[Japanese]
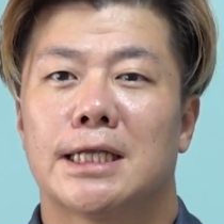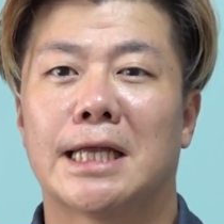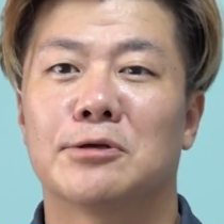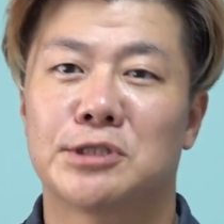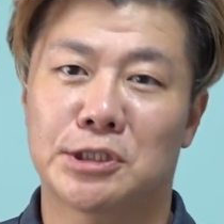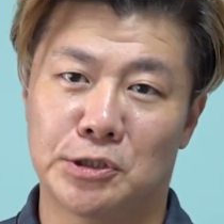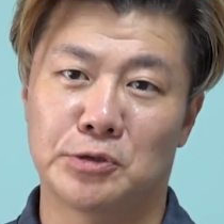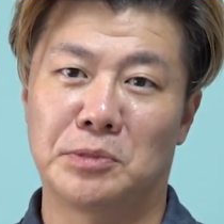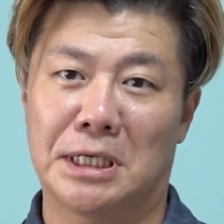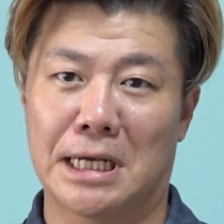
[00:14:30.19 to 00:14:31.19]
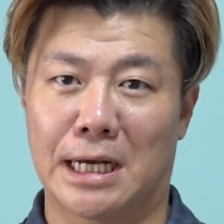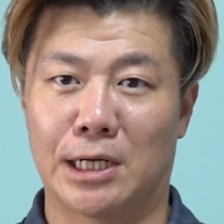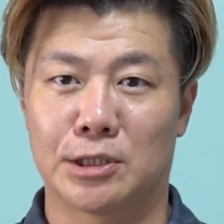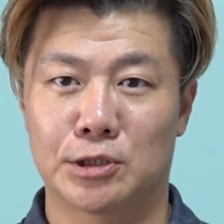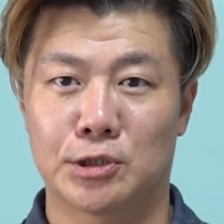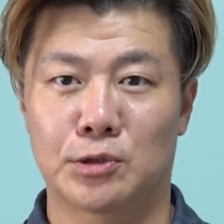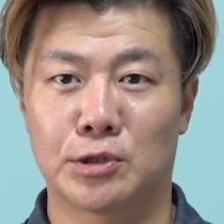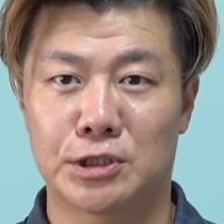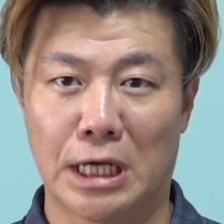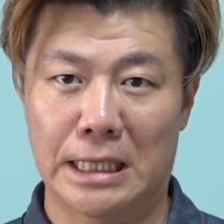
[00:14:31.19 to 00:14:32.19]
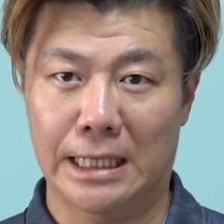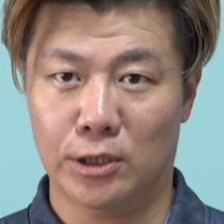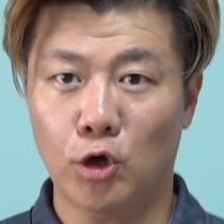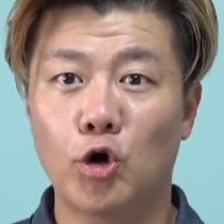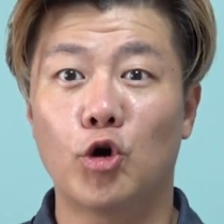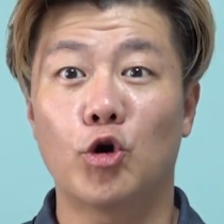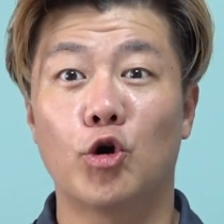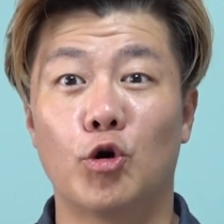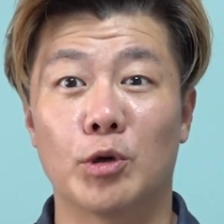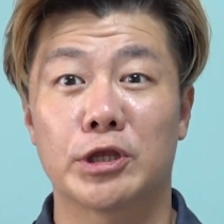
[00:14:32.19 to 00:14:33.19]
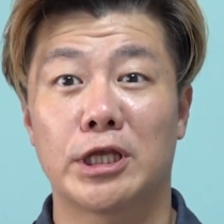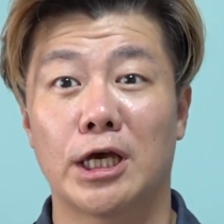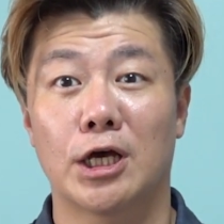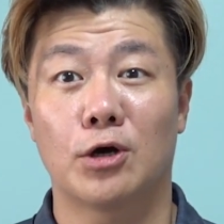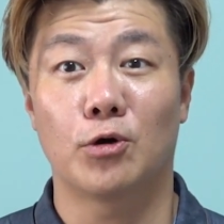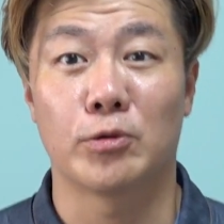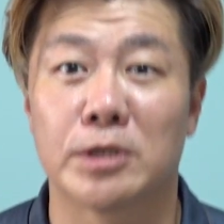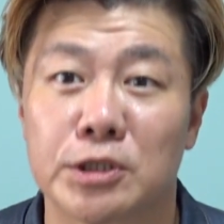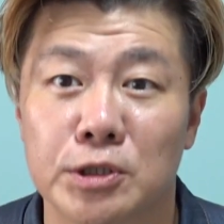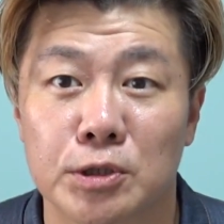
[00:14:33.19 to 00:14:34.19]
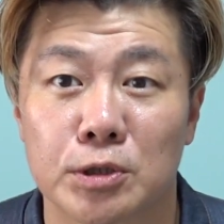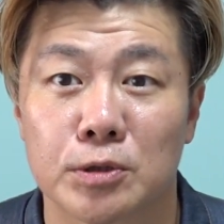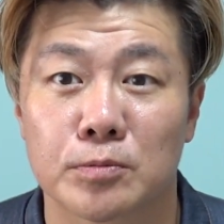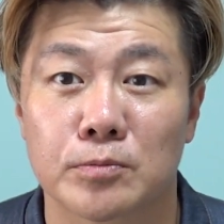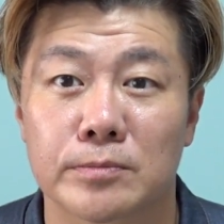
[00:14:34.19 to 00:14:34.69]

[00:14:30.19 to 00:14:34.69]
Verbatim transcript: 楽しく3日間過ごしたいなと思っております